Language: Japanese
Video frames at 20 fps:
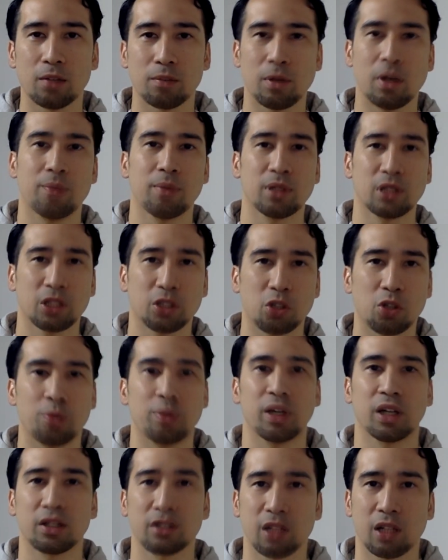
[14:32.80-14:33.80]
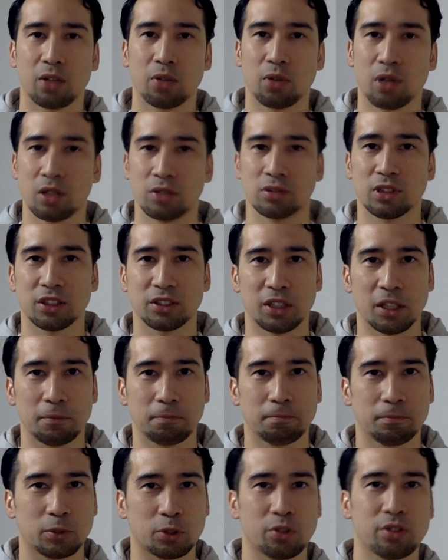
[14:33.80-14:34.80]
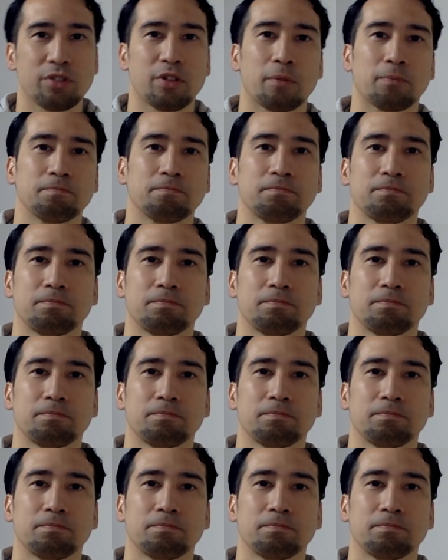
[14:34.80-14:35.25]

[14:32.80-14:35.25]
まあ、また興味があったらご覧ください。それでは。